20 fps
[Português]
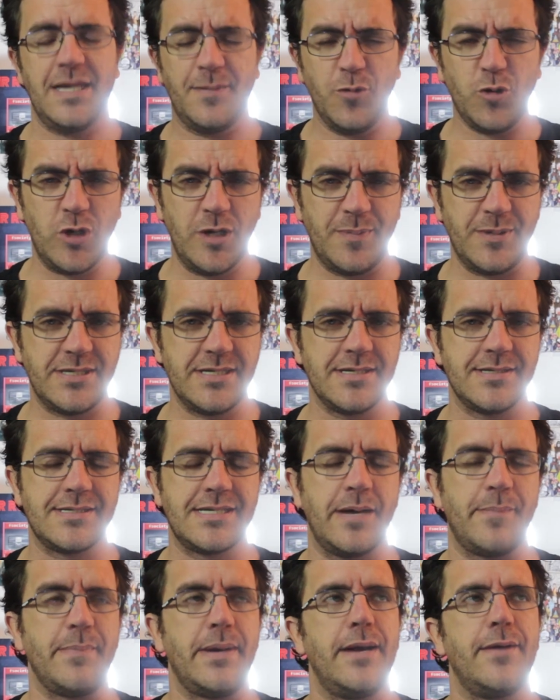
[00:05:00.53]
Sabe o clipe de
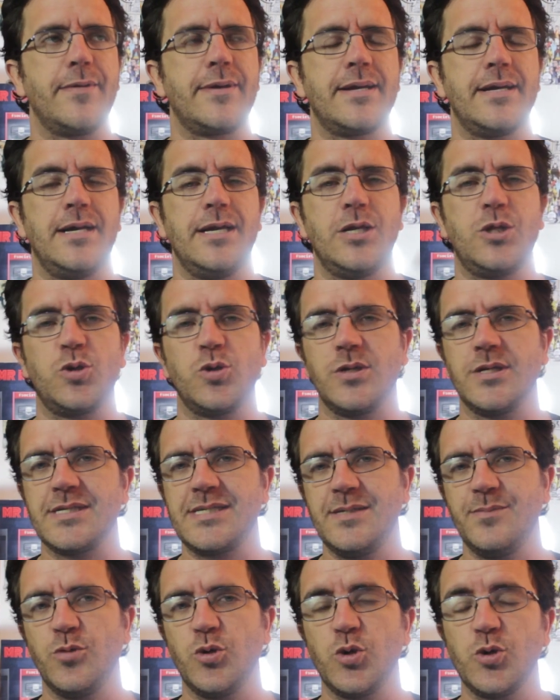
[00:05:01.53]
America e toda a
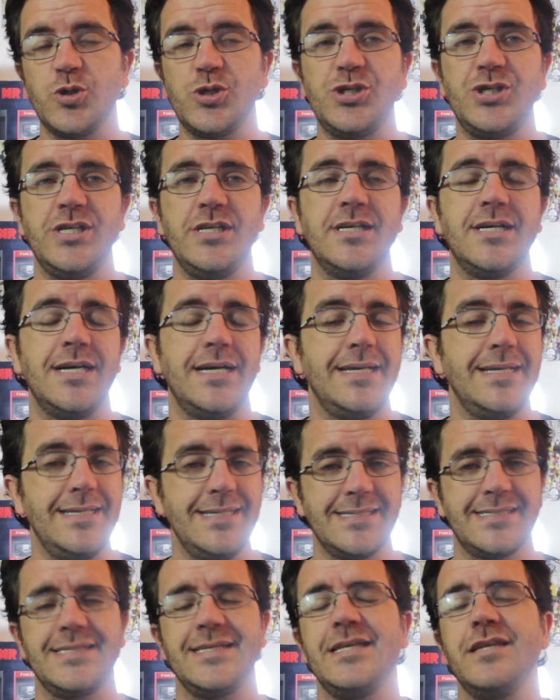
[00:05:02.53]
simbologia
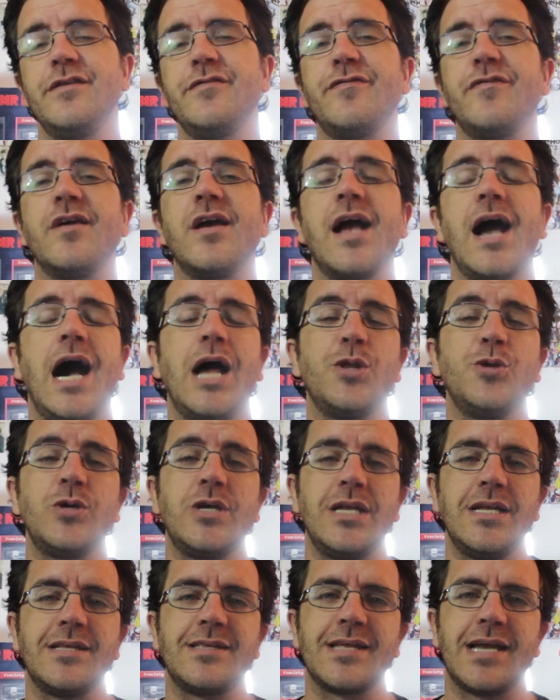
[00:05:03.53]
e significado
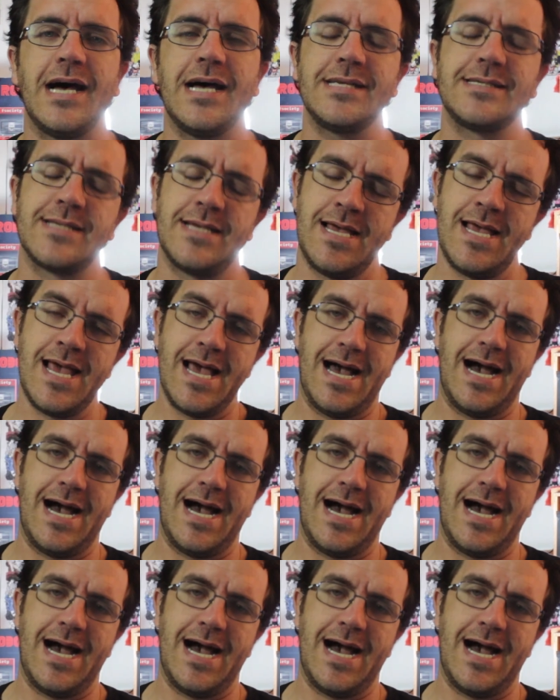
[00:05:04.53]
que ele traz?